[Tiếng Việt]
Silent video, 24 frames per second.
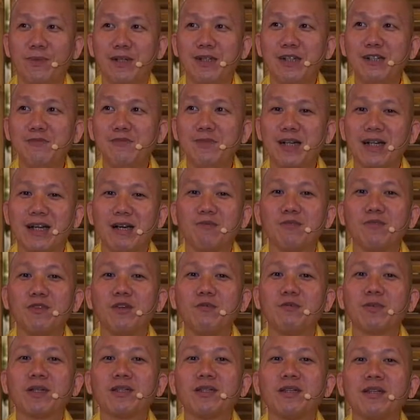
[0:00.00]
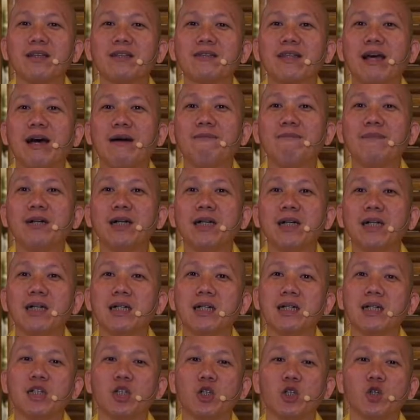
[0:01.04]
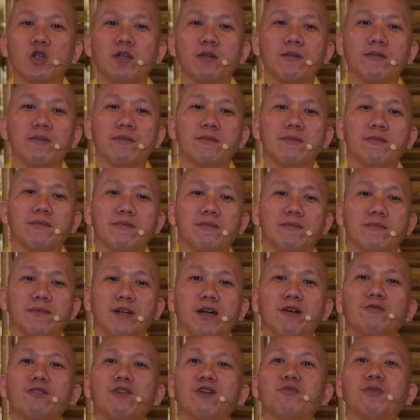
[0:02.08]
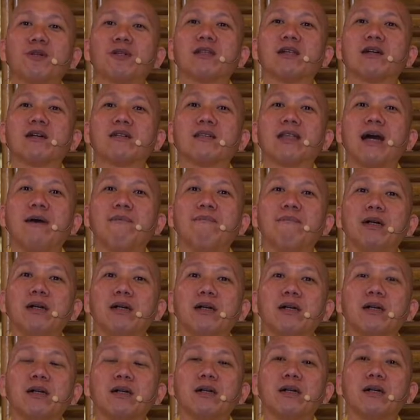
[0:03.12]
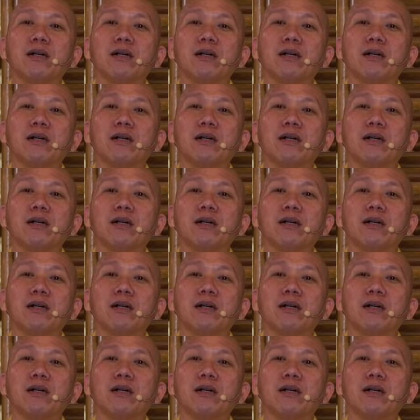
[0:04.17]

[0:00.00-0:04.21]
mà nếu mình không dùng cái thiện tâm á không dùng cái tự tâm á